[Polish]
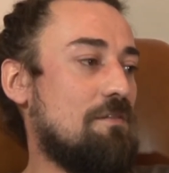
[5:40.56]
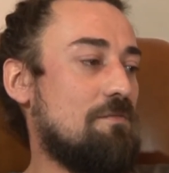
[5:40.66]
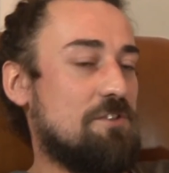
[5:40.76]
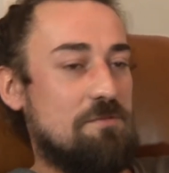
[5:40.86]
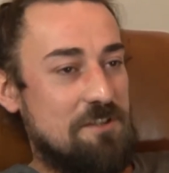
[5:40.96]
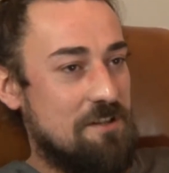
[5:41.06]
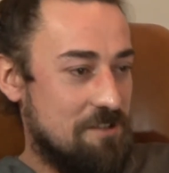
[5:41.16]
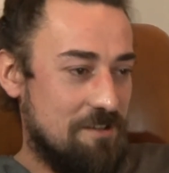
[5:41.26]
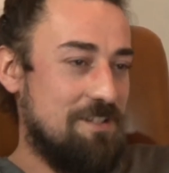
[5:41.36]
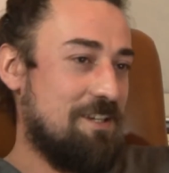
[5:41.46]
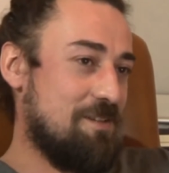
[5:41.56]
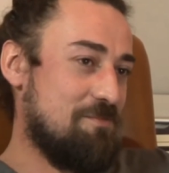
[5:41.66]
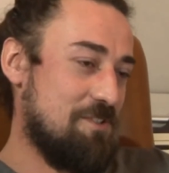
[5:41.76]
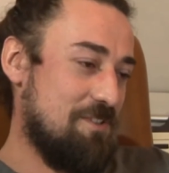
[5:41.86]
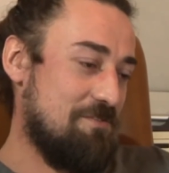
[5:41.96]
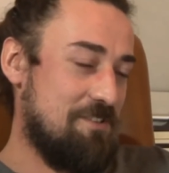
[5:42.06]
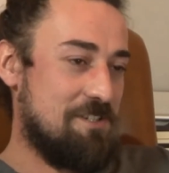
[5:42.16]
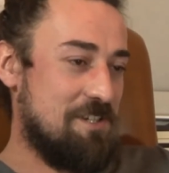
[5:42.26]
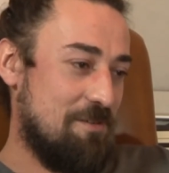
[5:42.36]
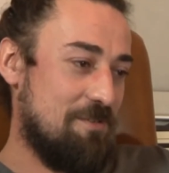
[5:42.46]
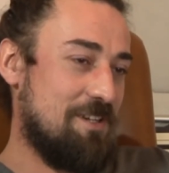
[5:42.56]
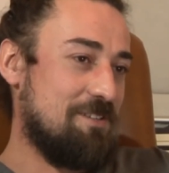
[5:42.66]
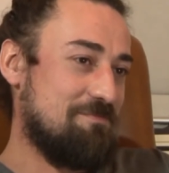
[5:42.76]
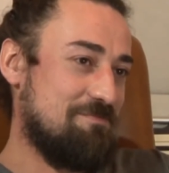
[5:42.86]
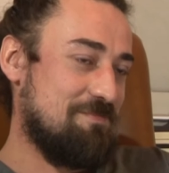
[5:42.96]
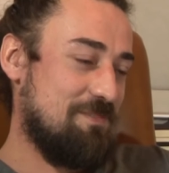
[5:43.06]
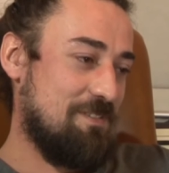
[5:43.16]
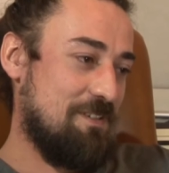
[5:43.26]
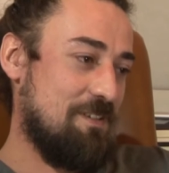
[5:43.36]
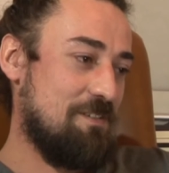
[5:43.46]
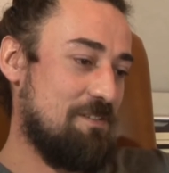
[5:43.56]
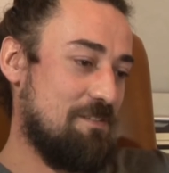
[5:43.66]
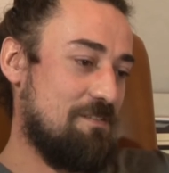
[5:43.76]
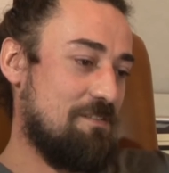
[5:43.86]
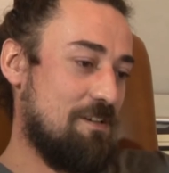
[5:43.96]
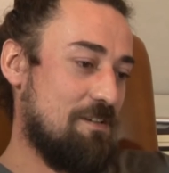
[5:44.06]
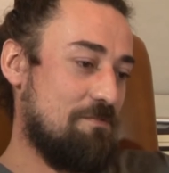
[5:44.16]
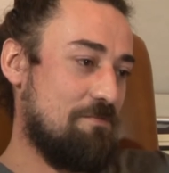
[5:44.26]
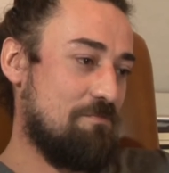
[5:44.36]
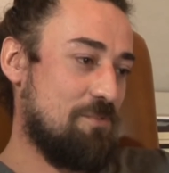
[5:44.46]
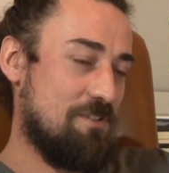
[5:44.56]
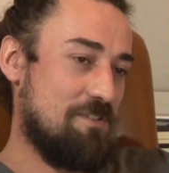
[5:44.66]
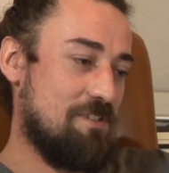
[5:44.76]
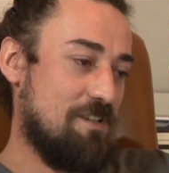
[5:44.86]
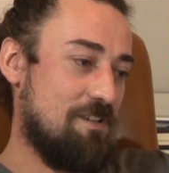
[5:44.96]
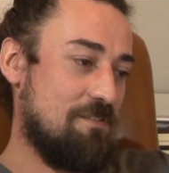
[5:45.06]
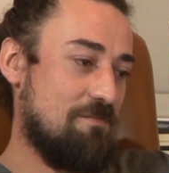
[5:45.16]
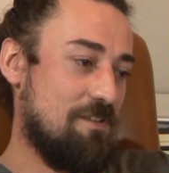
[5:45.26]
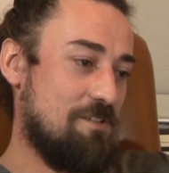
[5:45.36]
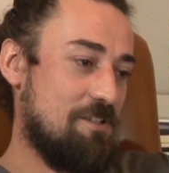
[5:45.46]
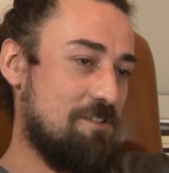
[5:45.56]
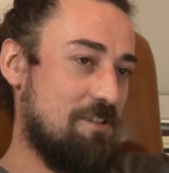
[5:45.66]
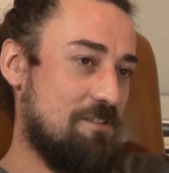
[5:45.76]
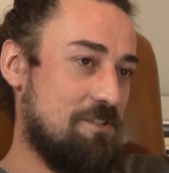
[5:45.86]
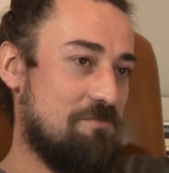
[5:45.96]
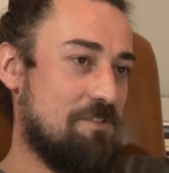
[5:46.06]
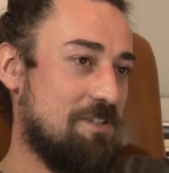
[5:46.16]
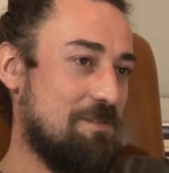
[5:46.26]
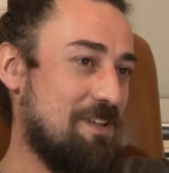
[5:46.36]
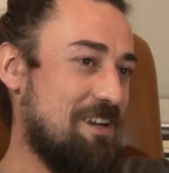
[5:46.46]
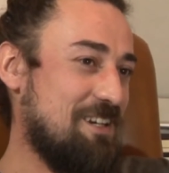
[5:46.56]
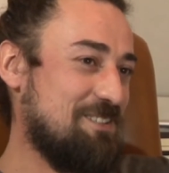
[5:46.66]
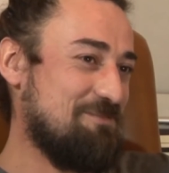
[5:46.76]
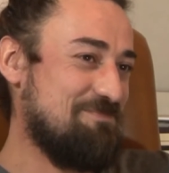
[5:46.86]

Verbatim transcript: Może być też technikiem, czyli zwijać mhm. kable. No tak. I, a w Polsce najczęściej jest się wszystkim na raz.